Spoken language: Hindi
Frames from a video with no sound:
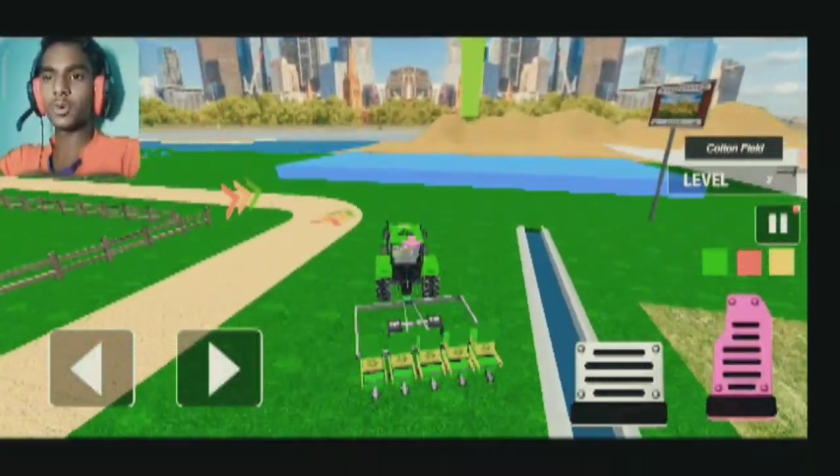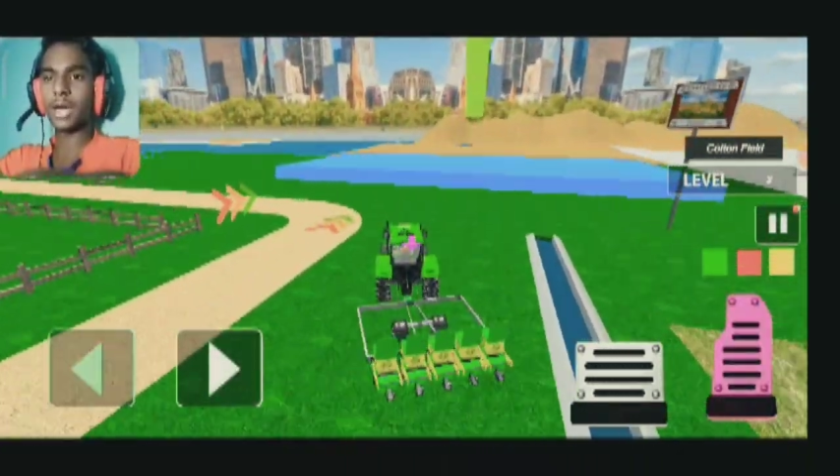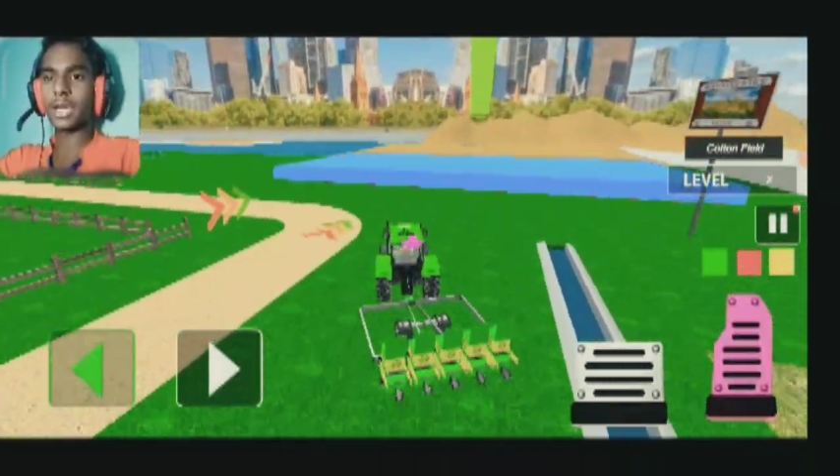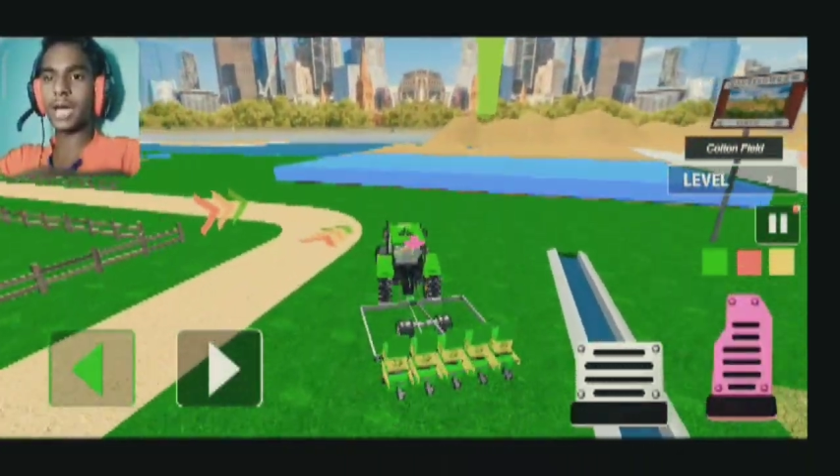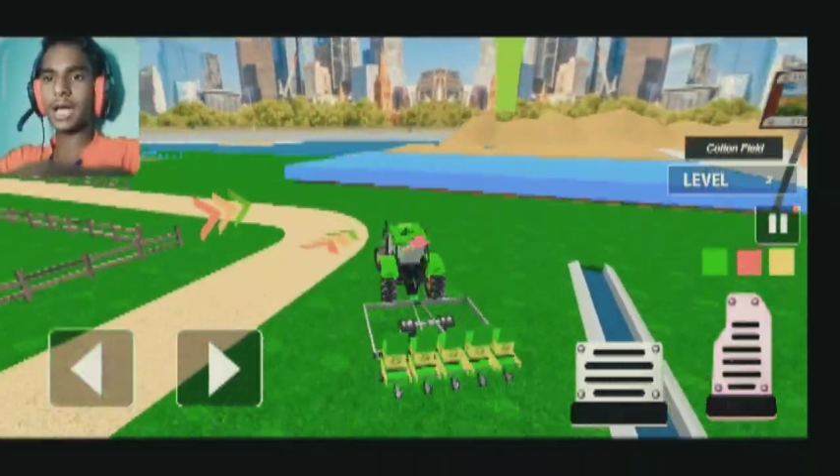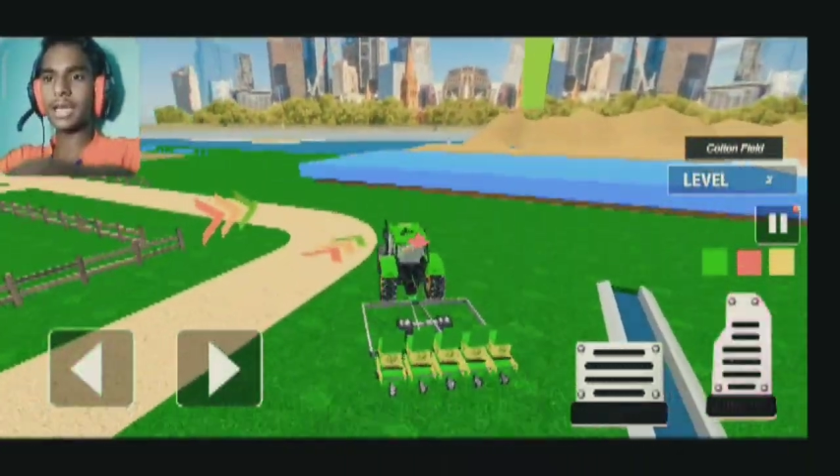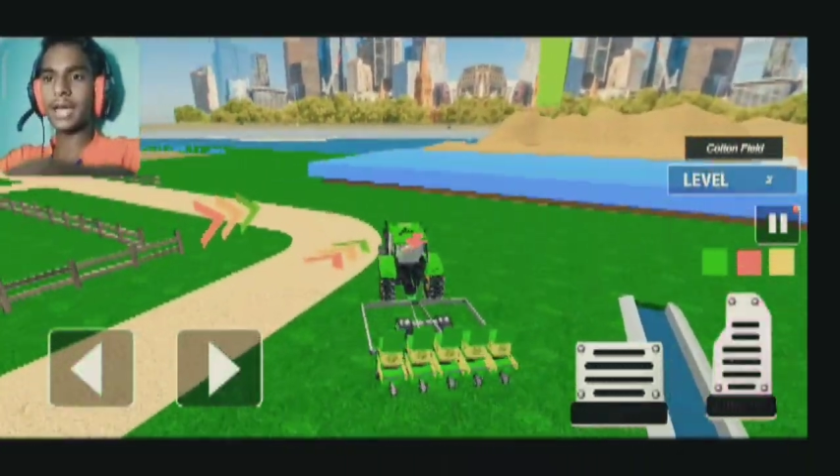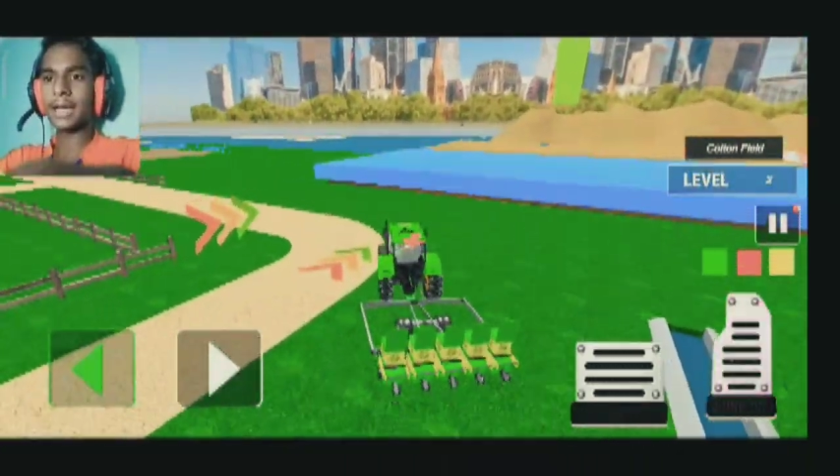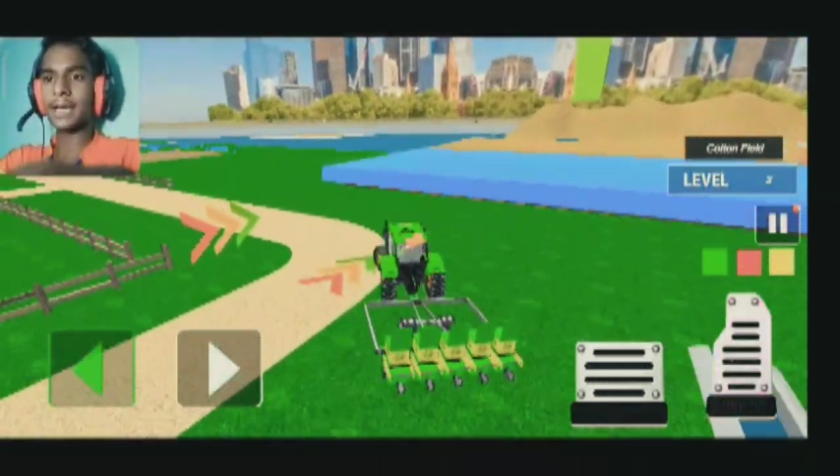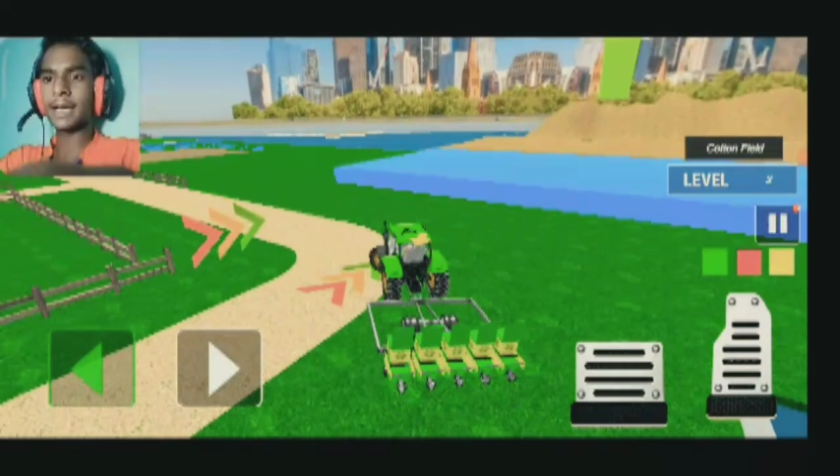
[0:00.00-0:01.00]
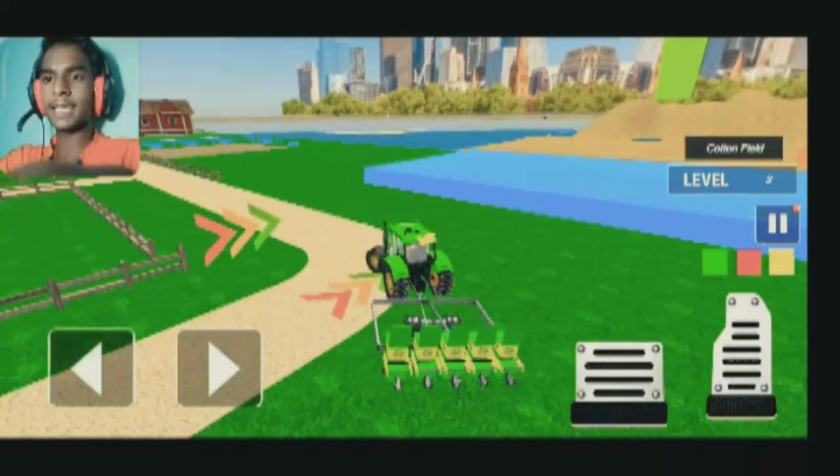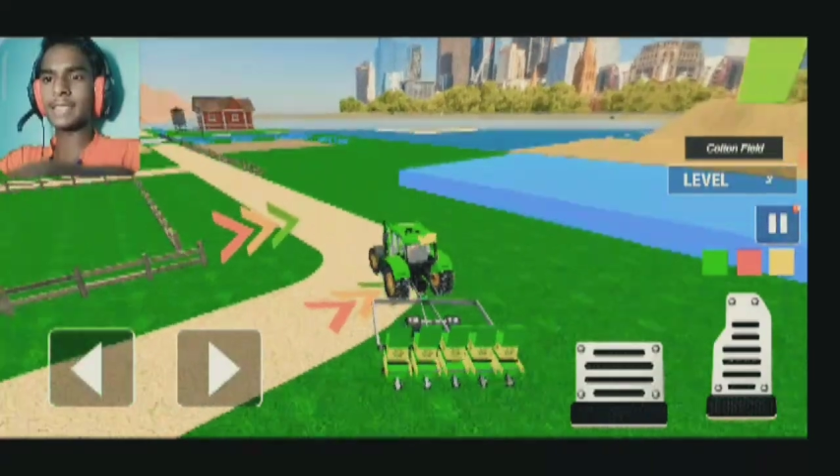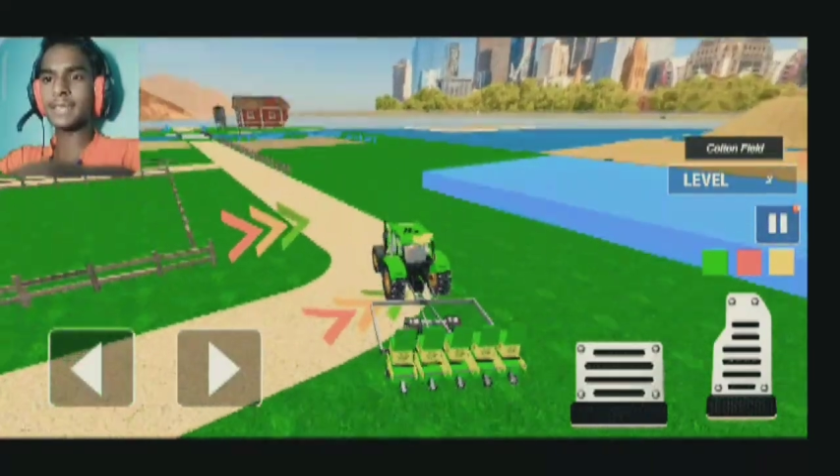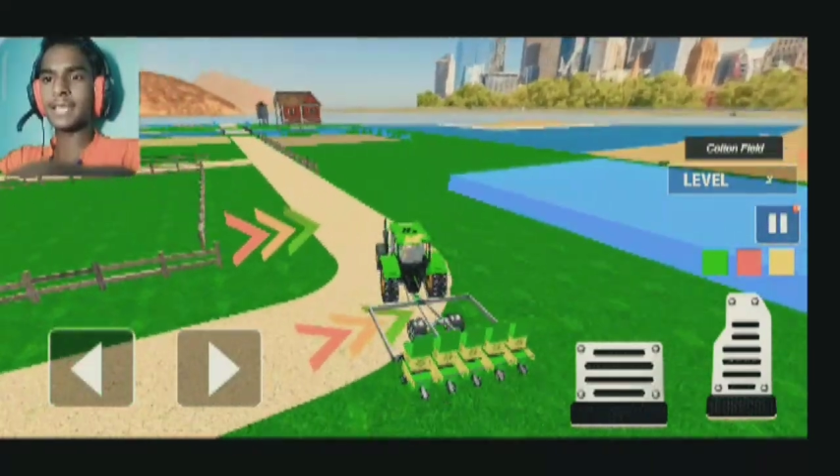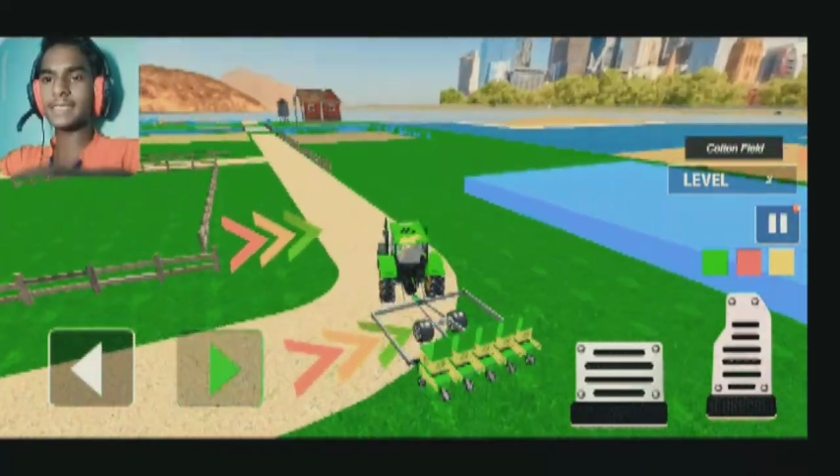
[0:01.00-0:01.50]
लो आ गए आ गए आ गए आ गए
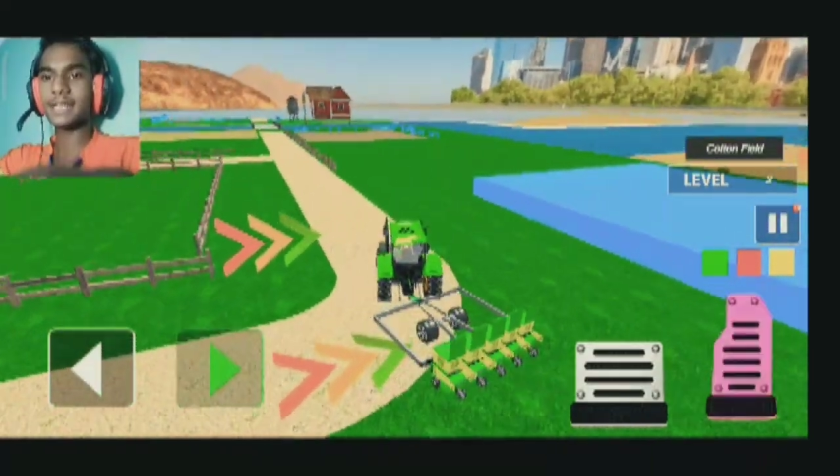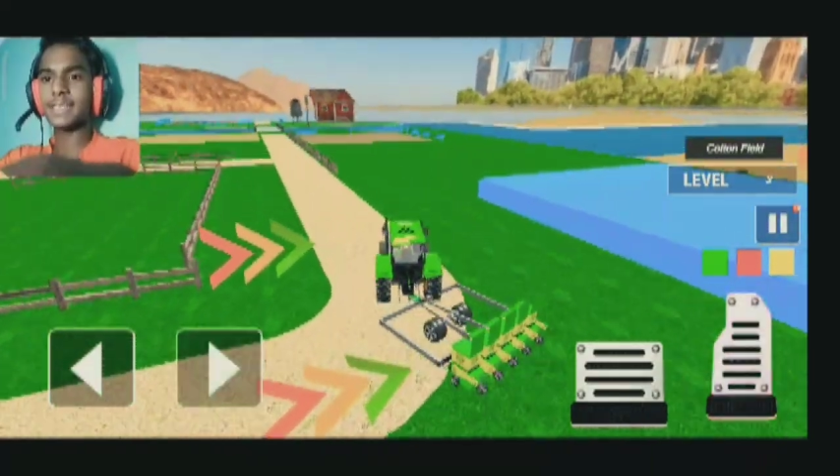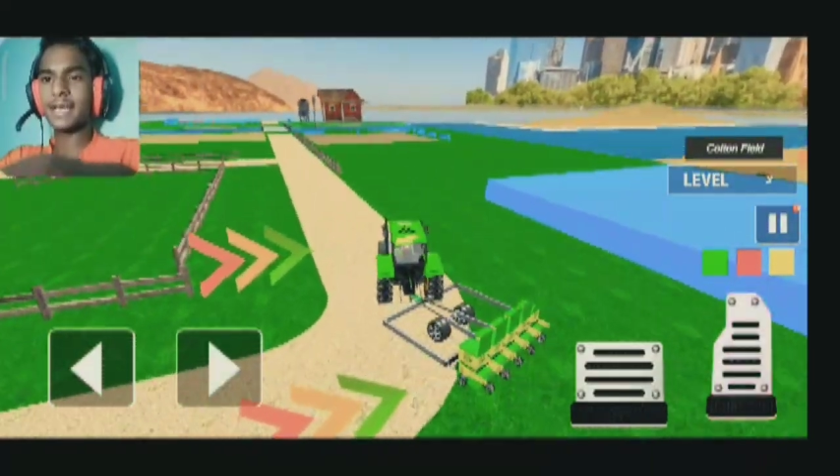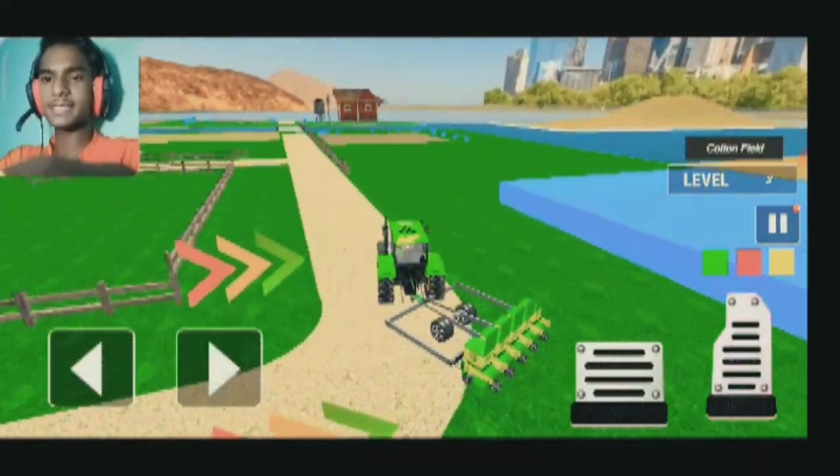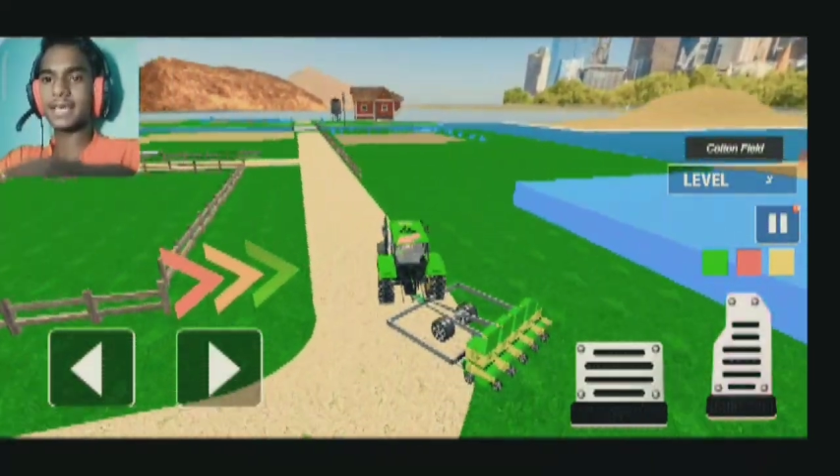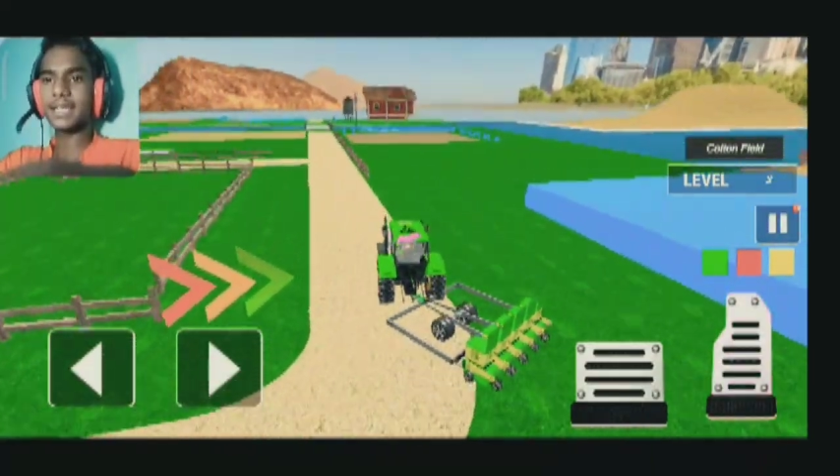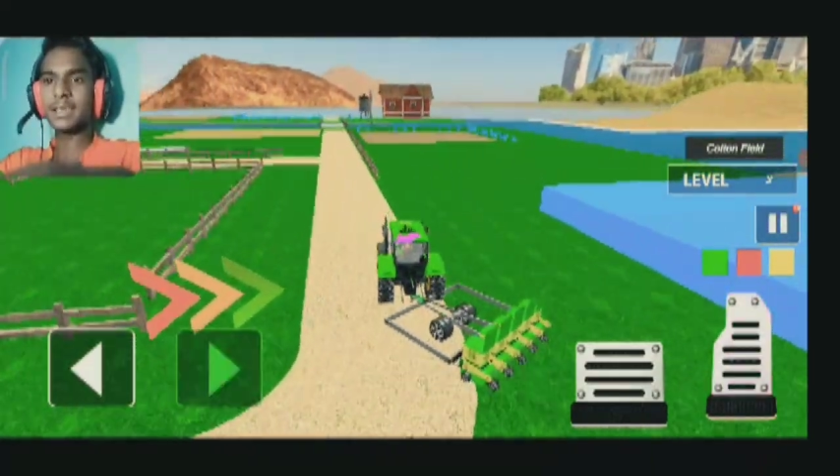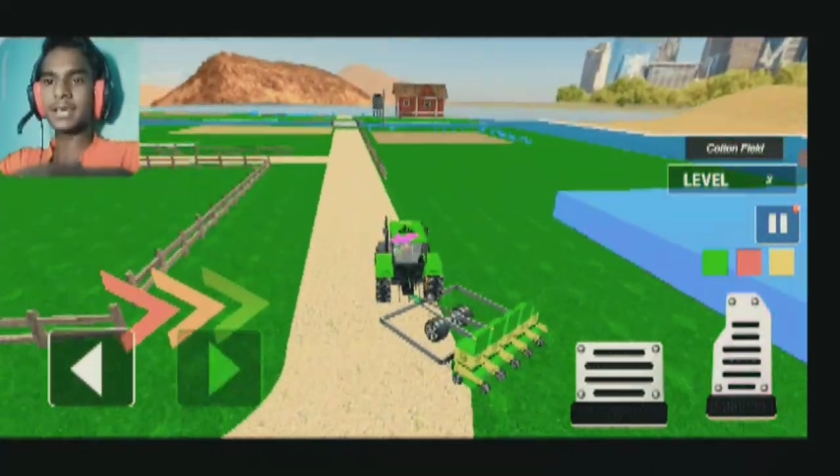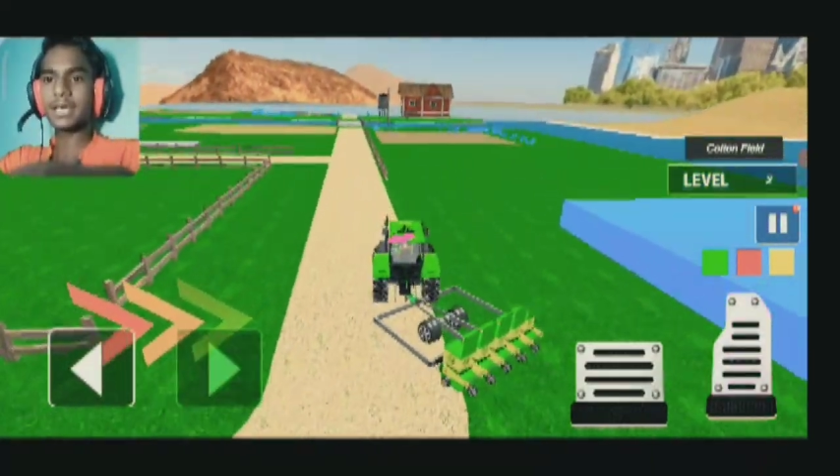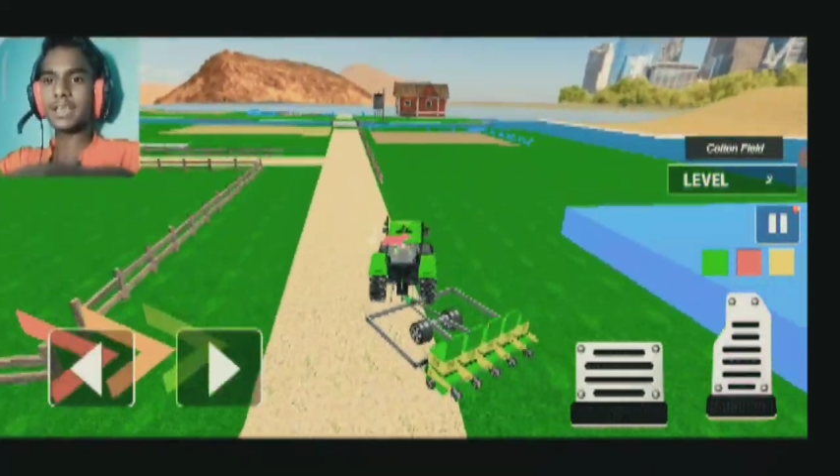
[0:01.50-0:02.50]
यहाँ से नहीं यहाँ से नहीं यहाँ से आएंगे